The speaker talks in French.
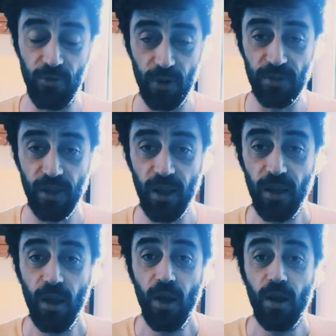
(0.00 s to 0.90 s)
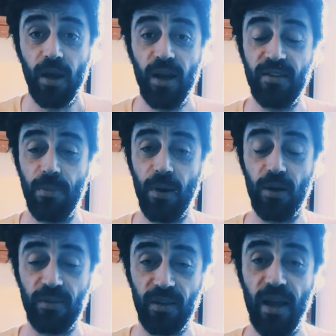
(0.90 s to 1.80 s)
en français, réalisé
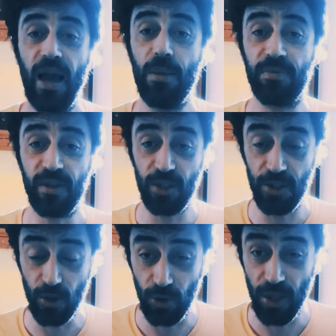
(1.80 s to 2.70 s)
par un certain MCG